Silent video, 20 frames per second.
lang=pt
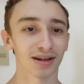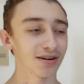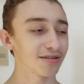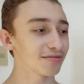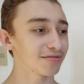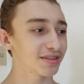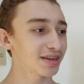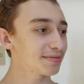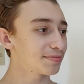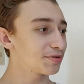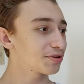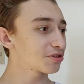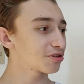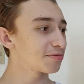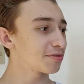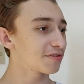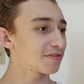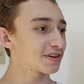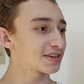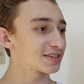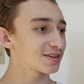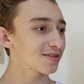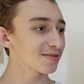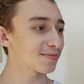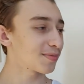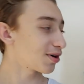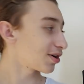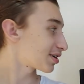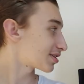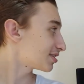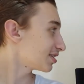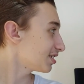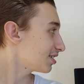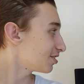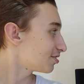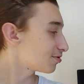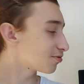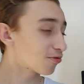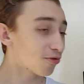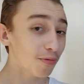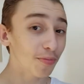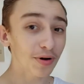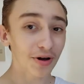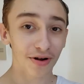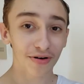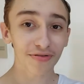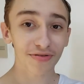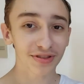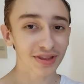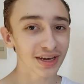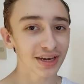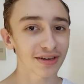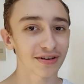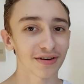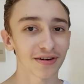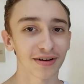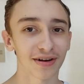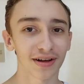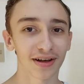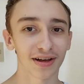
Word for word: não tem muito como eu fazer um unboxing de um cubo que eu não tenho.